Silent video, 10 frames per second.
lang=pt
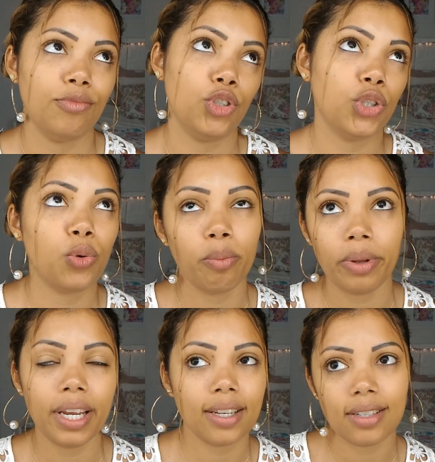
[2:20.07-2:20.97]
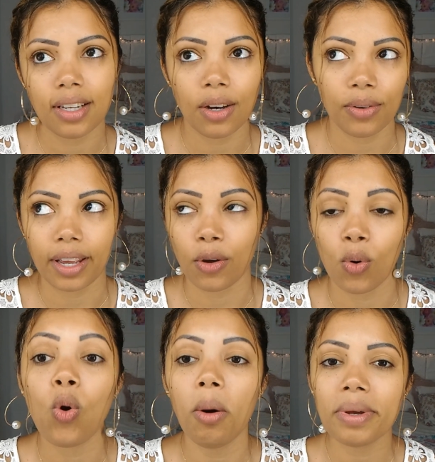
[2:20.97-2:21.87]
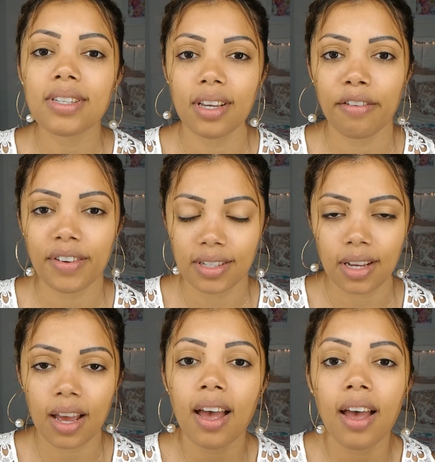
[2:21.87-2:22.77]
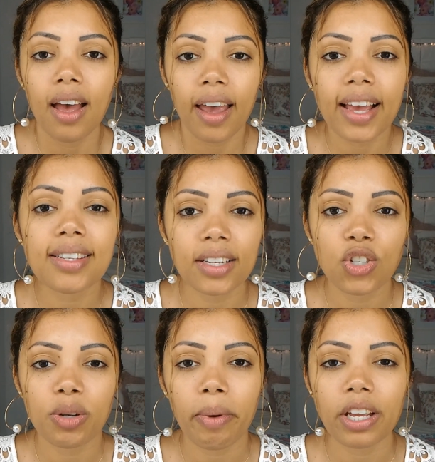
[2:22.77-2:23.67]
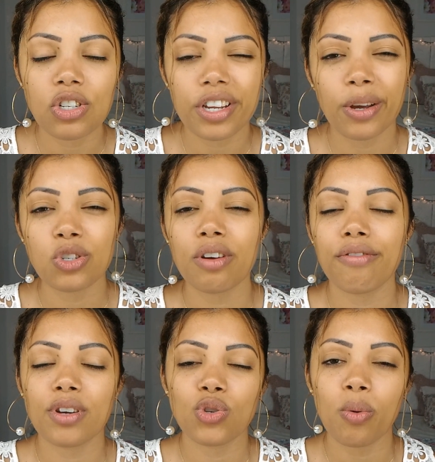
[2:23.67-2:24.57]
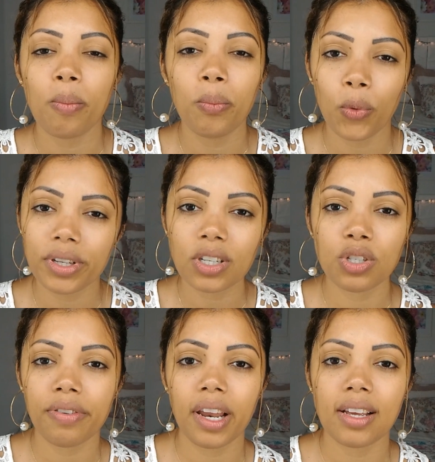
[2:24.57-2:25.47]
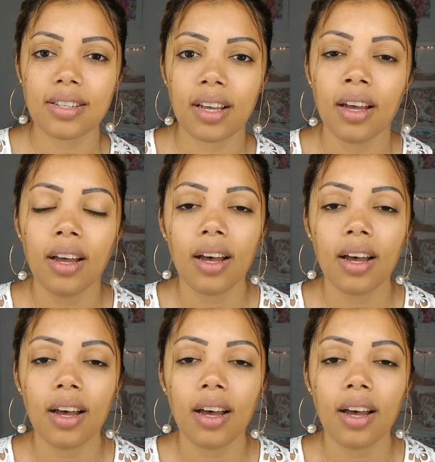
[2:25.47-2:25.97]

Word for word: Descobri assim, não, né? Que eu comecei a fazer recentemente e eu já vejo muita diferença